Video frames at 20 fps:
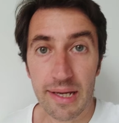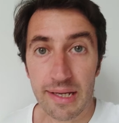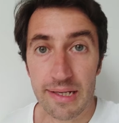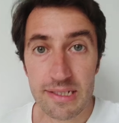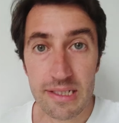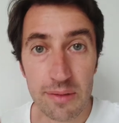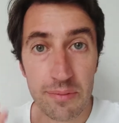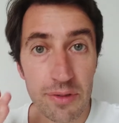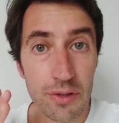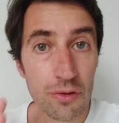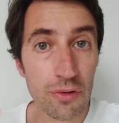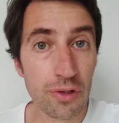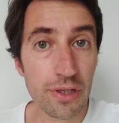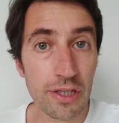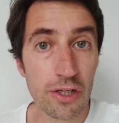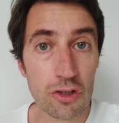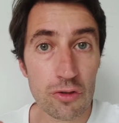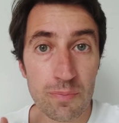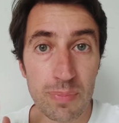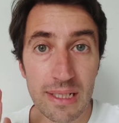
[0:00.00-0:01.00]
En este vídeo
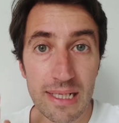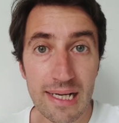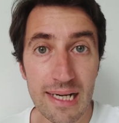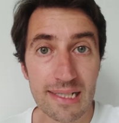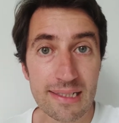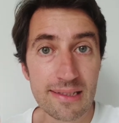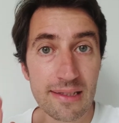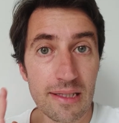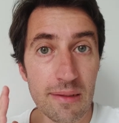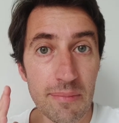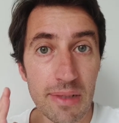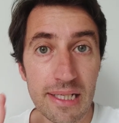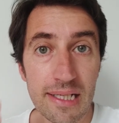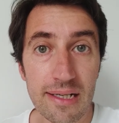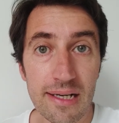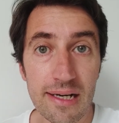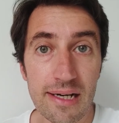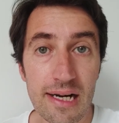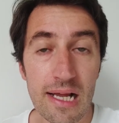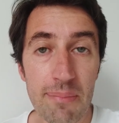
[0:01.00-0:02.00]
quiero explicarte de
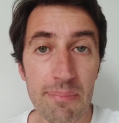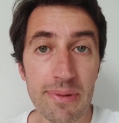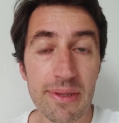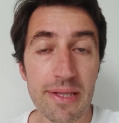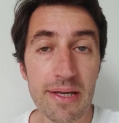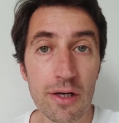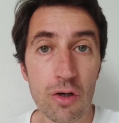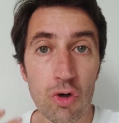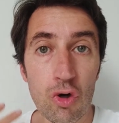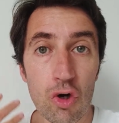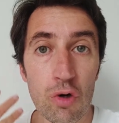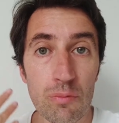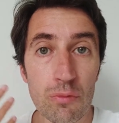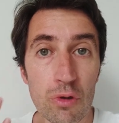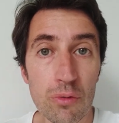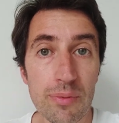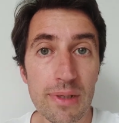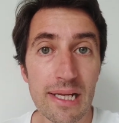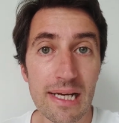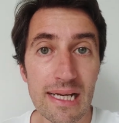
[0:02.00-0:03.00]
manera rápida
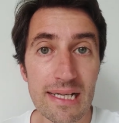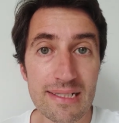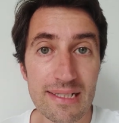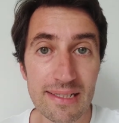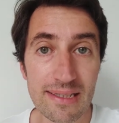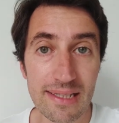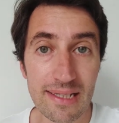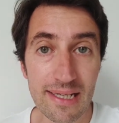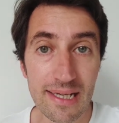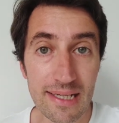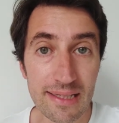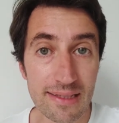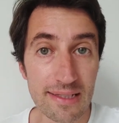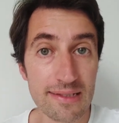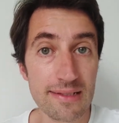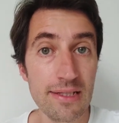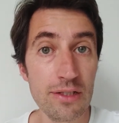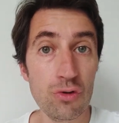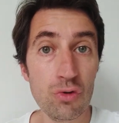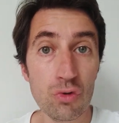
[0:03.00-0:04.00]
cómo ver las
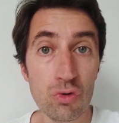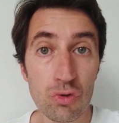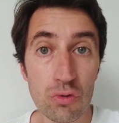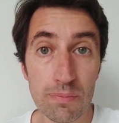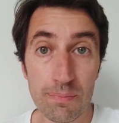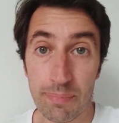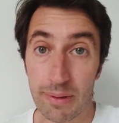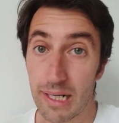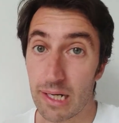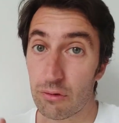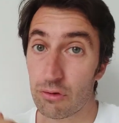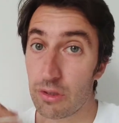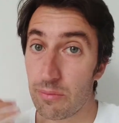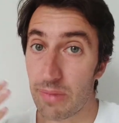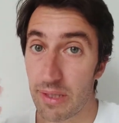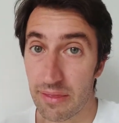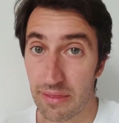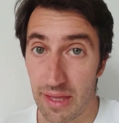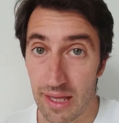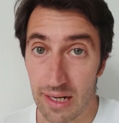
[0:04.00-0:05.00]
etiquetas de YouTube para
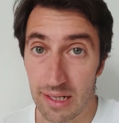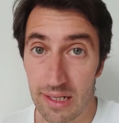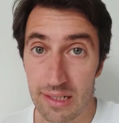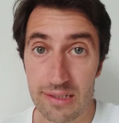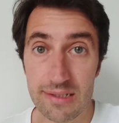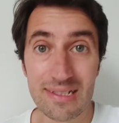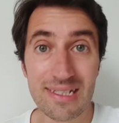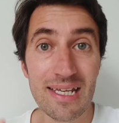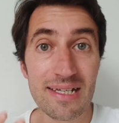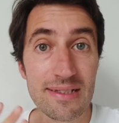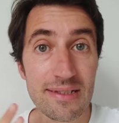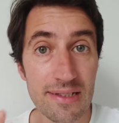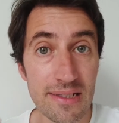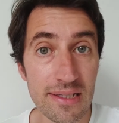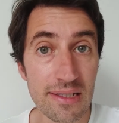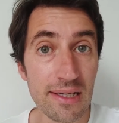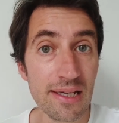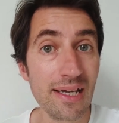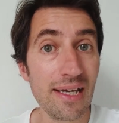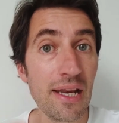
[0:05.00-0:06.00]
optimizarlas y así
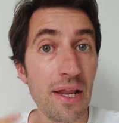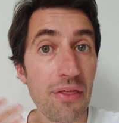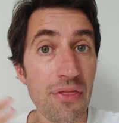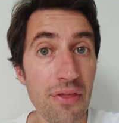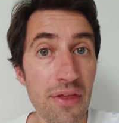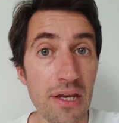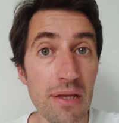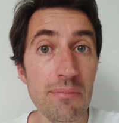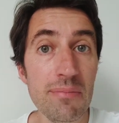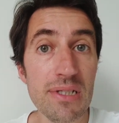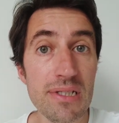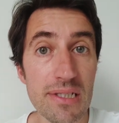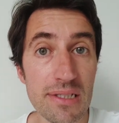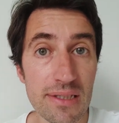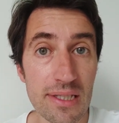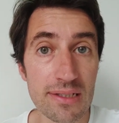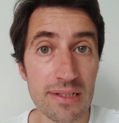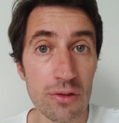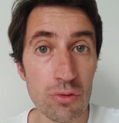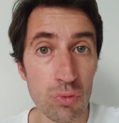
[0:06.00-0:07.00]
crecer en
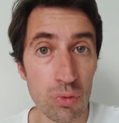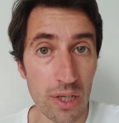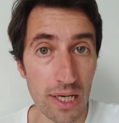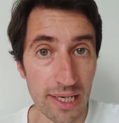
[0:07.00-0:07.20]
visitas en tu